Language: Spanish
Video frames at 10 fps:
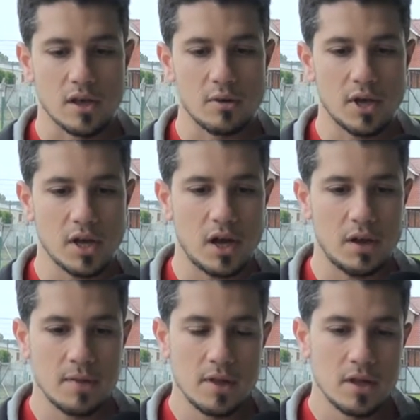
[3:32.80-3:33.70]
que
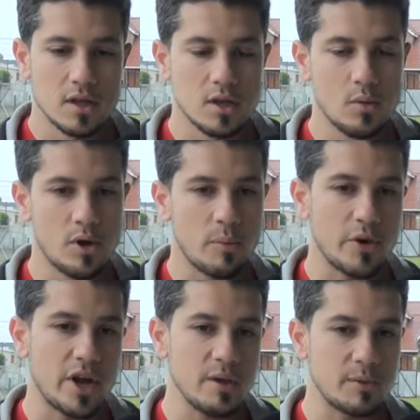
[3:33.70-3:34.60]
venga. Y bueno,
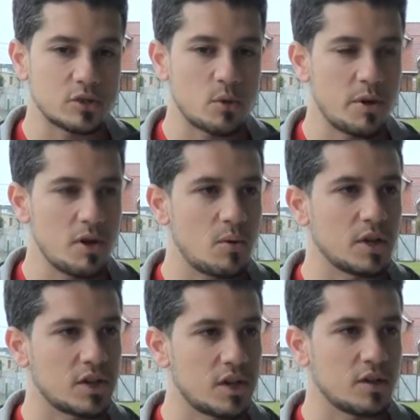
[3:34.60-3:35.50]
por ahí más o menos va a,
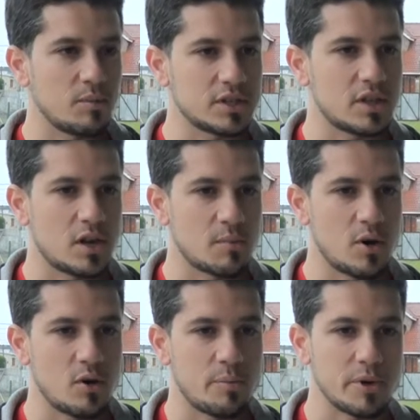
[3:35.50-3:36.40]
estar, va a estar
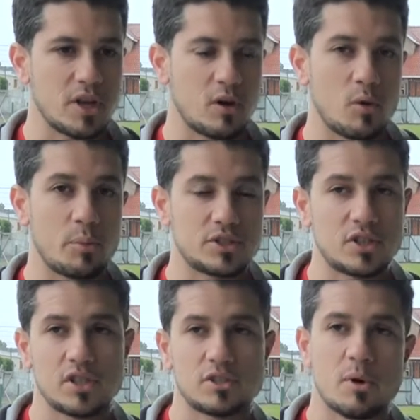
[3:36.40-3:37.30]
armado el espectáculo, puede
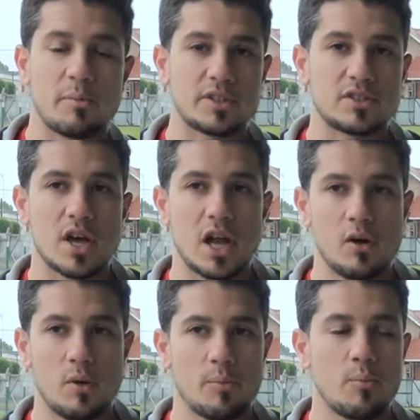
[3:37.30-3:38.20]
ser que se me pase
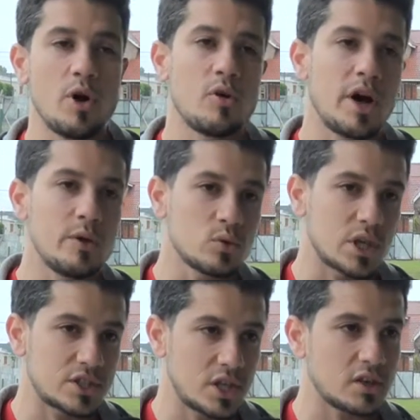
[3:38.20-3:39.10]
algo. Bueno, hay un
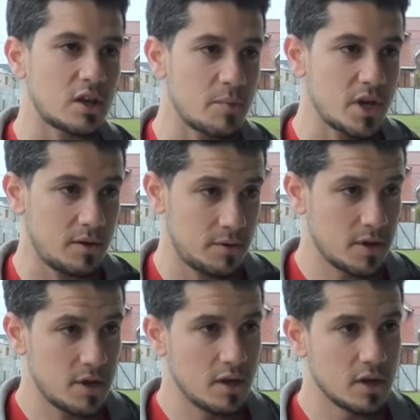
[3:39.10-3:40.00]
taller también,
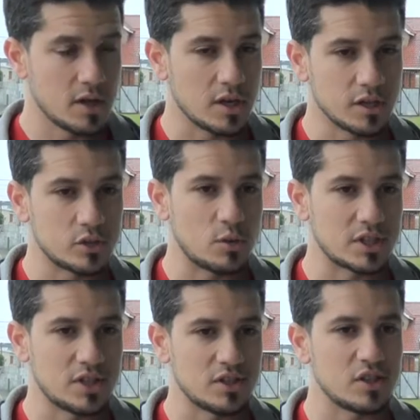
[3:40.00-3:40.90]
que eso
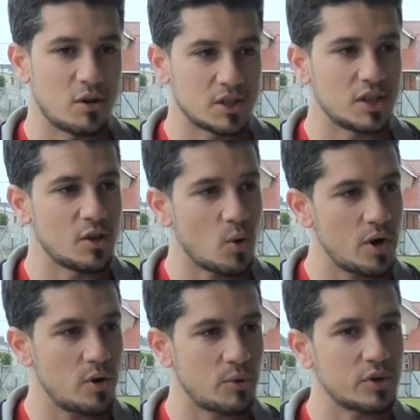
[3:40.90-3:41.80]
bastante, está bastante
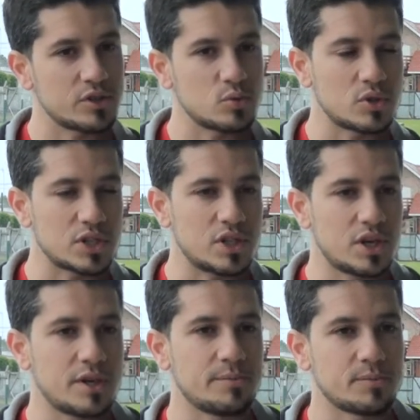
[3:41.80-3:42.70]
bueno porque es un taller
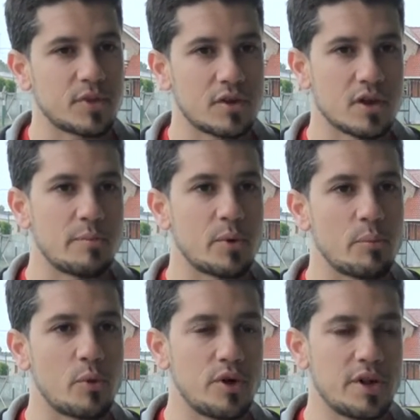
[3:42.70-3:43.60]
que que
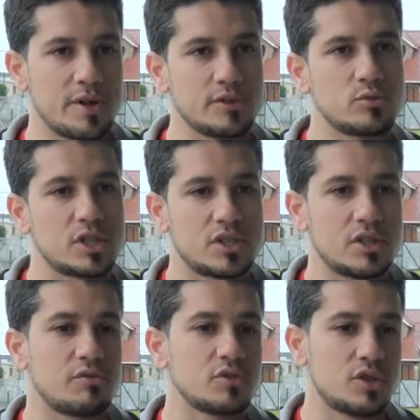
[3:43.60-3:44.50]
propone, es un taller
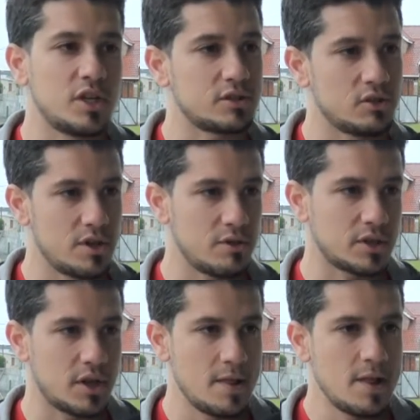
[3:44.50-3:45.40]
que funciona en la Ciudad de
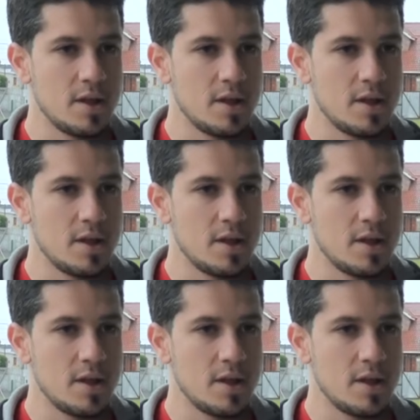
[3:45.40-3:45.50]
Libertad,